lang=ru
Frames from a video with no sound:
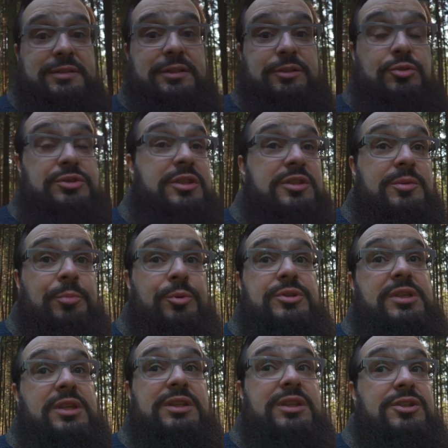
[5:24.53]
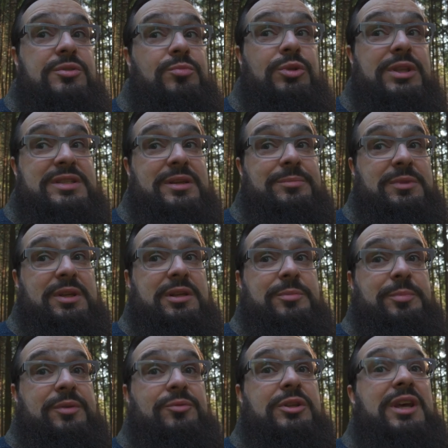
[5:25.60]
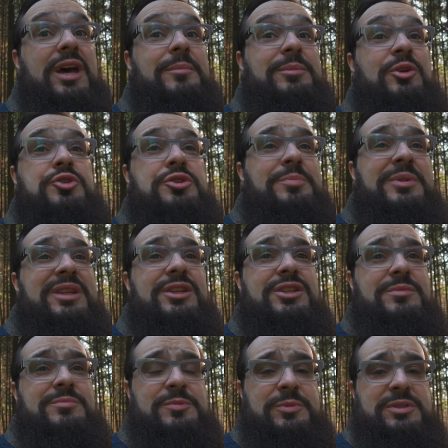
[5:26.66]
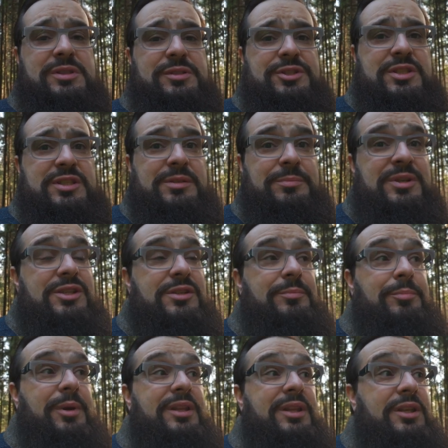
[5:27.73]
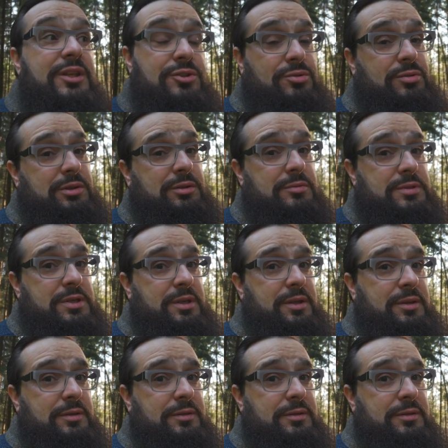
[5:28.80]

То есть эти поиски ни к чему на самом деле не приводят, потому что мы не ищем смысл жизни, мы ищем поддержку от людей.